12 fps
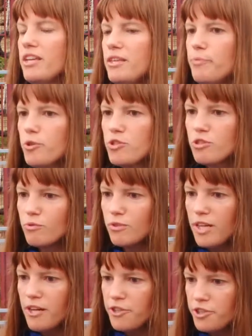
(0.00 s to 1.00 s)
и просто
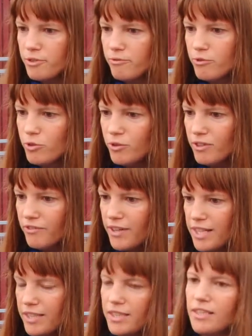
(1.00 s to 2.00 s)
гуляющим вдоль
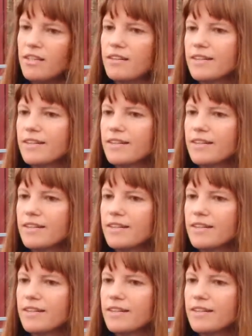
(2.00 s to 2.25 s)
вольера.